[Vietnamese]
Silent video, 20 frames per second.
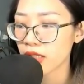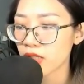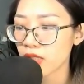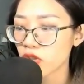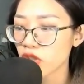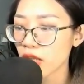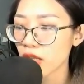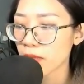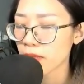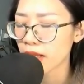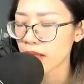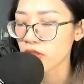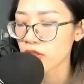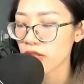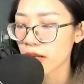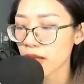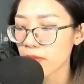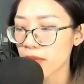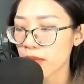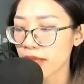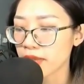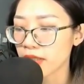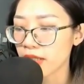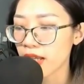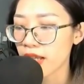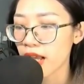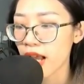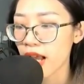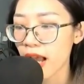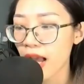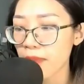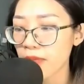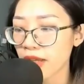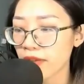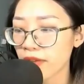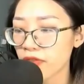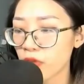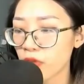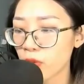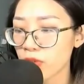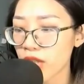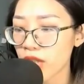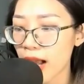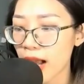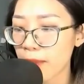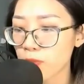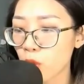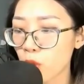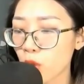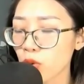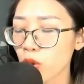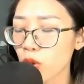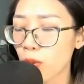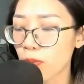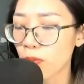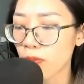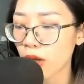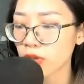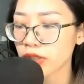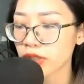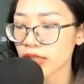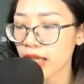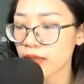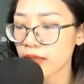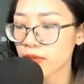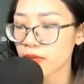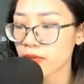sắc mặt trắng bệch, há miệng phun ra một ngụm máu xanh.